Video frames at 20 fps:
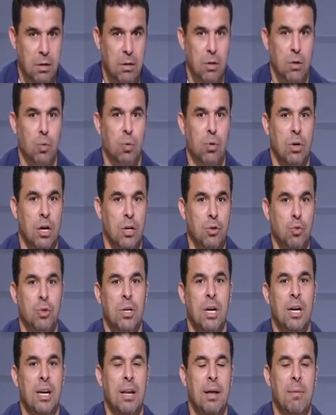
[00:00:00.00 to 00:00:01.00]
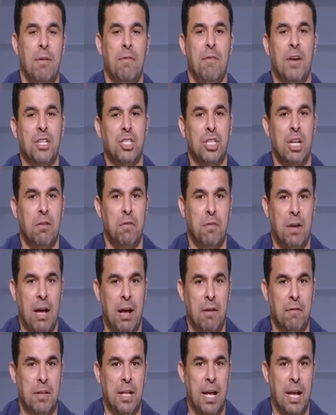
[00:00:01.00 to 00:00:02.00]
وقانونا لا ما ينفعش
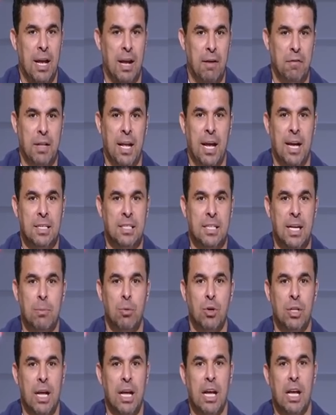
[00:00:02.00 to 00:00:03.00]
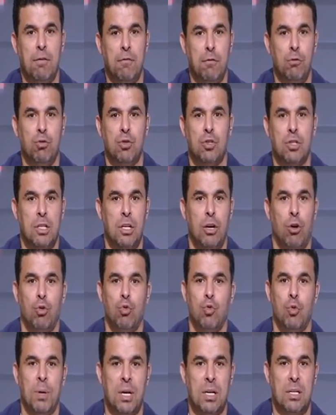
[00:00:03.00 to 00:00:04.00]
ادفع افتح افتح حساب وادخل فلوس
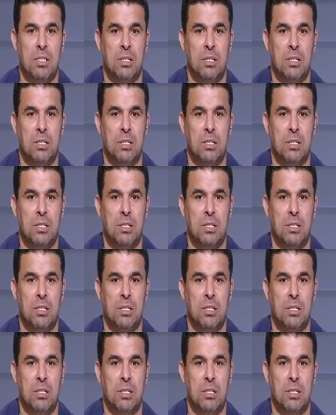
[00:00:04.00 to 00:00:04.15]
لعضو مجلس